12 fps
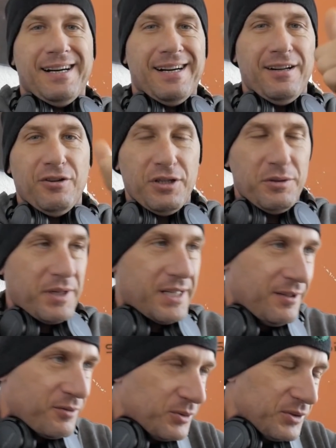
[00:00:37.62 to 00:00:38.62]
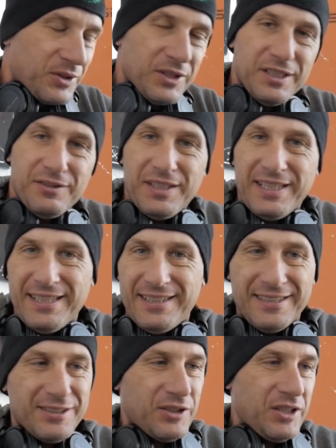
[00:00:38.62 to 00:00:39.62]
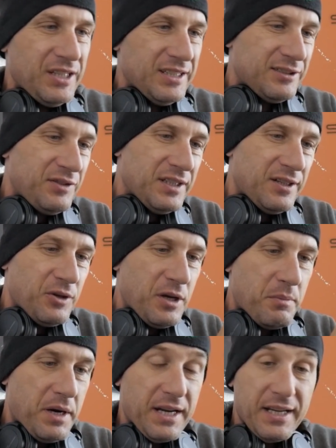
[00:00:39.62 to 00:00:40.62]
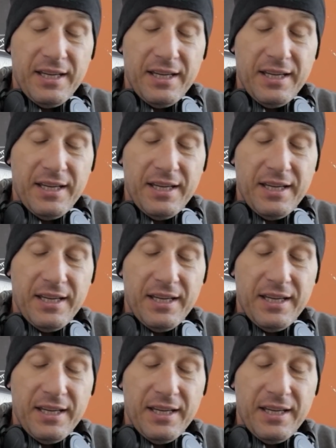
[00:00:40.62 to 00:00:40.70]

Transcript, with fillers: Hallo liebe Kampfkunstfreunde, wie geht es euch? Hier ist wieder euer Marek.